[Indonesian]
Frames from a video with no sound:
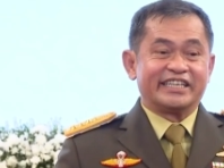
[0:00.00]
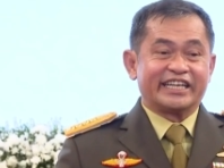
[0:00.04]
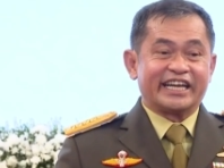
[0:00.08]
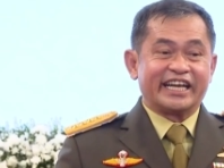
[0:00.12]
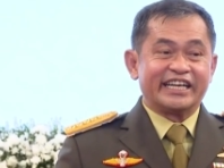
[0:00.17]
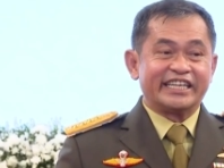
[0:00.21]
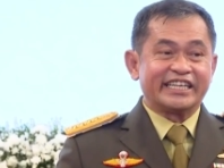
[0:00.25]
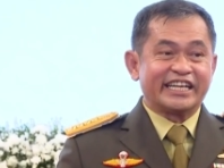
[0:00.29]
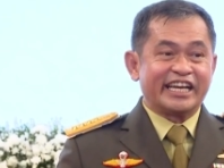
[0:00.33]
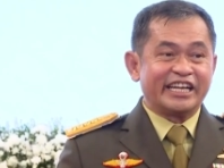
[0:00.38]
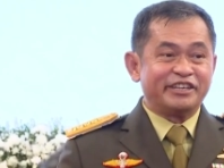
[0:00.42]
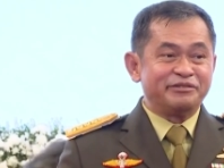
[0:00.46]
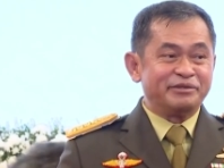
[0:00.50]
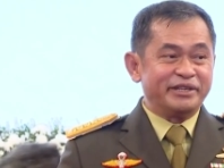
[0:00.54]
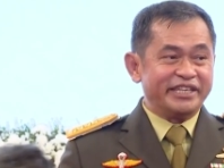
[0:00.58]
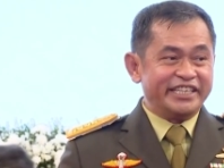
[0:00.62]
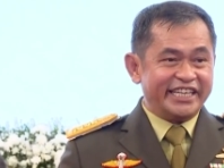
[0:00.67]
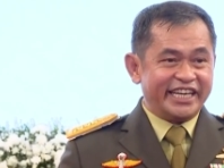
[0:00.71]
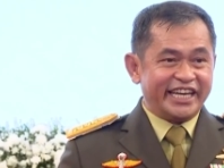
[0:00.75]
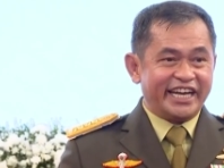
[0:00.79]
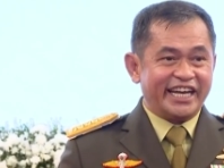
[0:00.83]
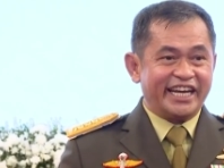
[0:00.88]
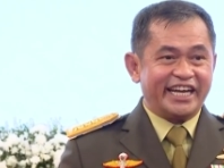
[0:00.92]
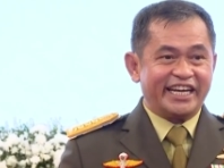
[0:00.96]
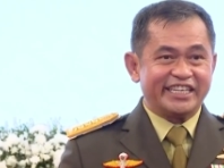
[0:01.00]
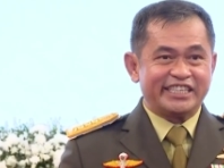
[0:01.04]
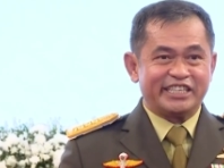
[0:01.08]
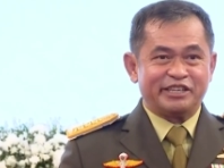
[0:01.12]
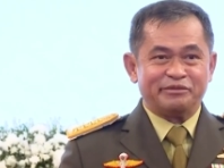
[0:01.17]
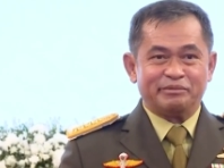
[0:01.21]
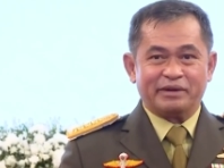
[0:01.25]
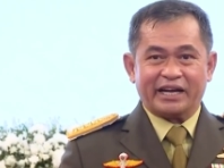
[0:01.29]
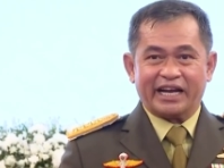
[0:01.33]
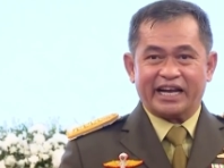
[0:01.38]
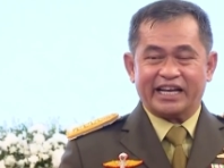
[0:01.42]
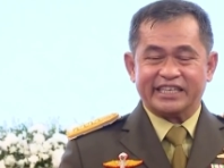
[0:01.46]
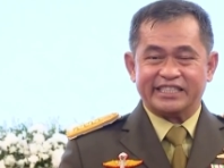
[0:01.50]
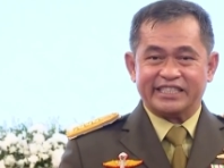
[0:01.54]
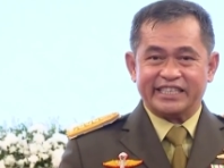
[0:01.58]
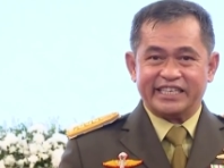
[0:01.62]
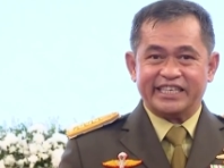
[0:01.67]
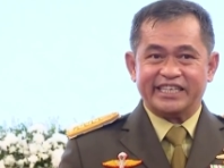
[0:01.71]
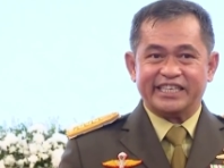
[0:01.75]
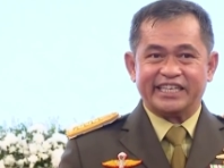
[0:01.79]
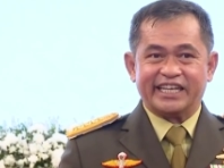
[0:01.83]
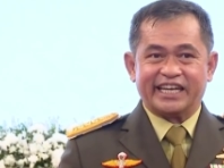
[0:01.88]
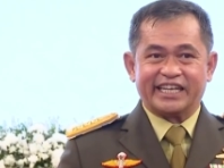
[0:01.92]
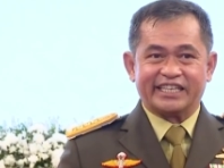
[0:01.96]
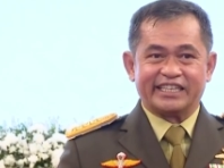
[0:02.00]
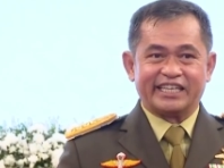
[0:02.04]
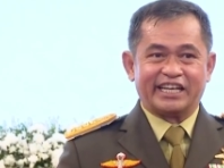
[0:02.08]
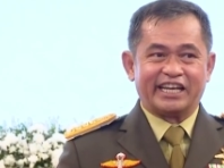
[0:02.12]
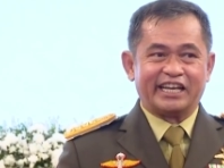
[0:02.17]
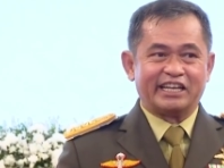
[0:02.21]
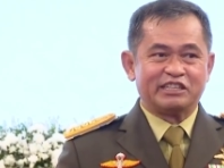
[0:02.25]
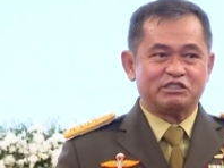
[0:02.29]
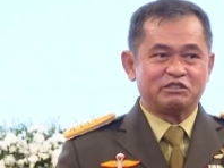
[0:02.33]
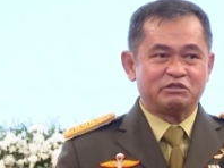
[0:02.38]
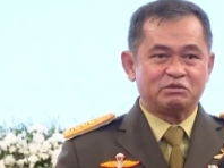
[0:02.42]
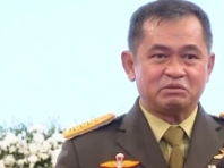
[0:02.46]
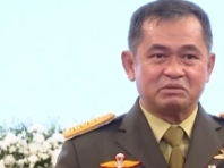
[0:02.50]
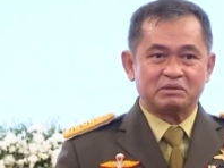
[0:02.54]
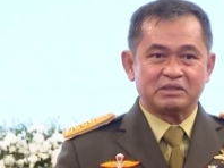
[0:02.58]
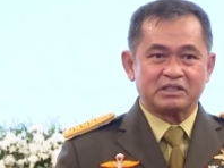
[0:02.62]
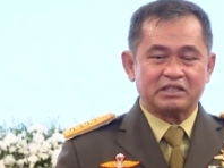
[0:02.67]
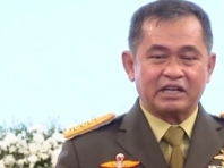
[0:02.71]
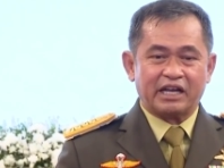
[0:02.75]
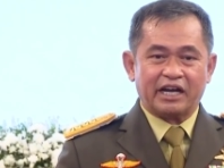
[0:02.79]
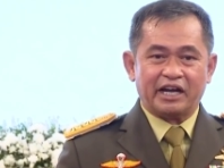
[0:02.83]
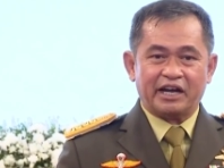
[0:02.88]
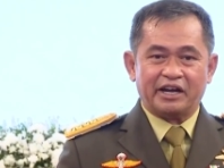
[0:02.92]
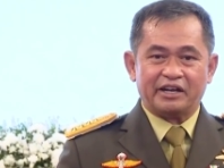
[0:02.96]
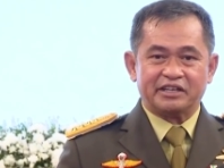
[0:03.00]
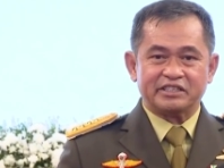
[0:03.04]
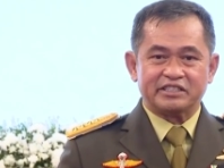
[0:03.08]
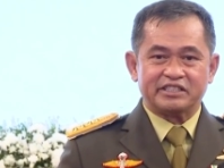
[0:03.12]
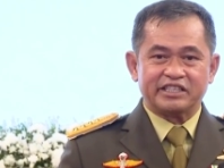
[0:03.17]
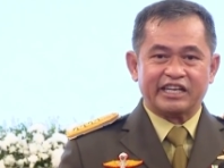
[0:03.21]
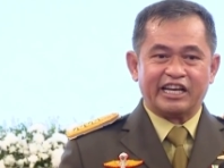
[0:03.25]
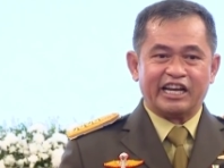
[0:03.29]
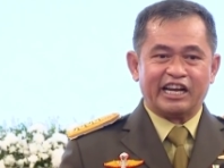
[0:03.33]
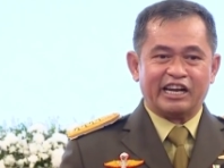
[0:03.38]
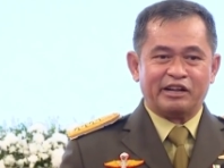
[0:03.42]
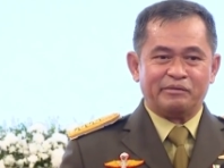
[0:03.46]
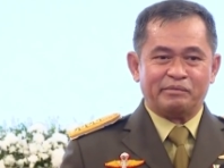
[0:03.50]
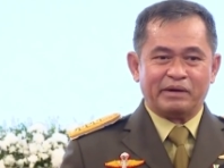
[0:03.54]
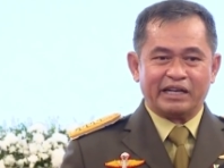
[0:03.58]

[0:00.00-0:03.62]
rekan-rekan media, terima kasih atas uh, segala